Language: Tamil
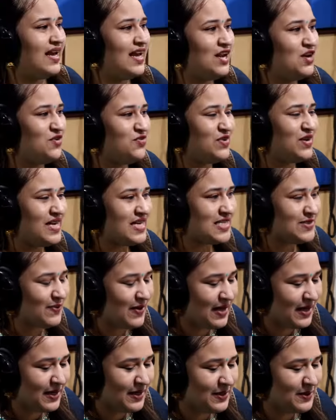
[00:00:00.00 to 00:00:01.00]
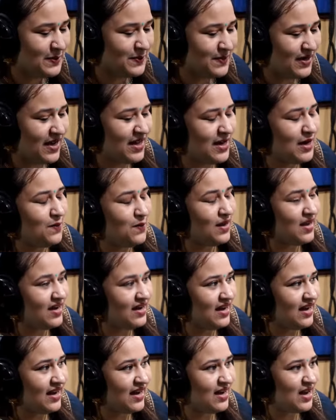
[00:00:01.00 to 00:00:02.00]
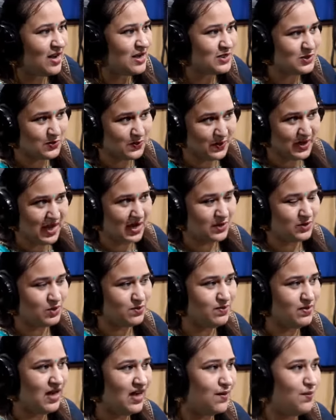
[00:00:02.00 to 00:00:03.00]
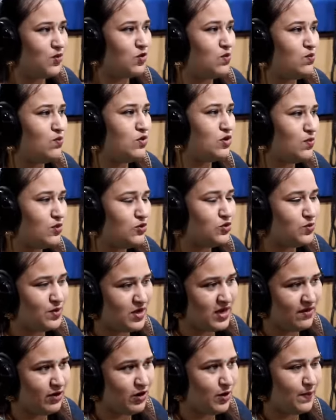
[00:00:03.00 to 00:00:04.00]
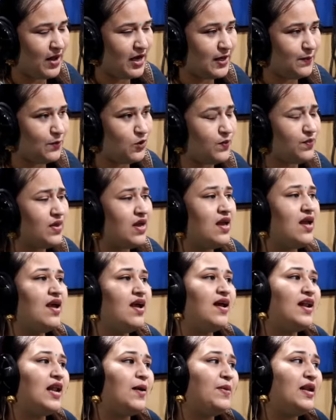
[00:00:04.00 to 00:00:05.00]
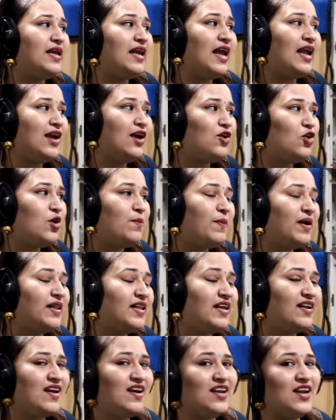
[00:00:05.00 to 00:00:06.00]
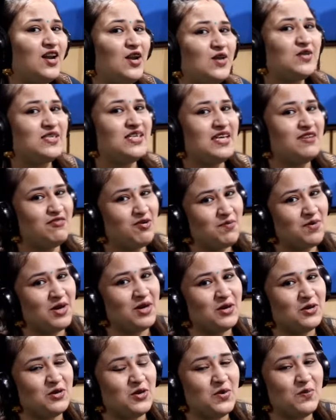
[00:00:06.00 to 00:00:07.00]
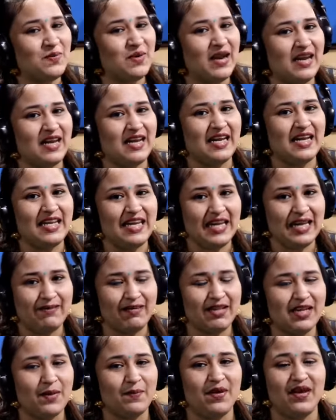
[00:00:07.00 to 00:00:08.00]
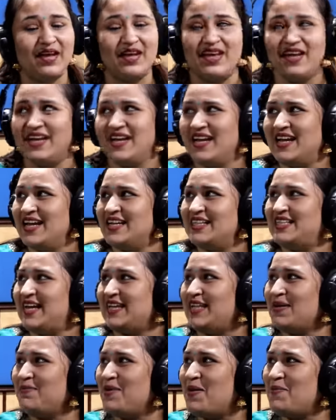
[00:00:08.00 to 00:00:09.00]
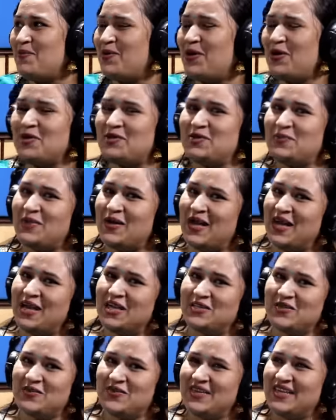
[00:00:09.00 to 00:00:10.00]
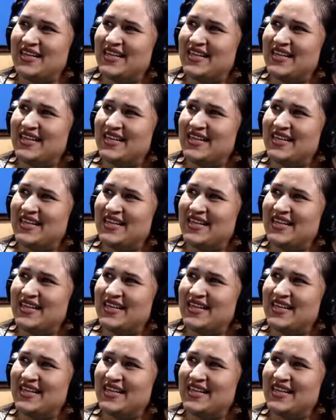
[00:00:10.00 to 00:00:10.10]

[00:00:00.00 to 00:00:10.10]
ஹலோ ஃப்ரெண்ட்ஸ் வணக்கம் எல்லோரும் எப்படி இருக்கீங்க நாங்கள் சூப்பராக இருக்கோம் இன்றைக்கி நம்ம ரொம்ப ரொம்ப சூப்பரான வீடியோ பார்க்க போகிறோம் நம்ம இன்றைக்கி எங்கே இருக்கோம்னு பார்த்தீங்கன்னா ரேடியோ சிட்டி எஃப்எம்ல இருக்கோம் அண்ட் இன்றைக்கி வந்து நம்ம சக்தி மேம் கூட ஒரு சூப்பரான இன்டர்வியூ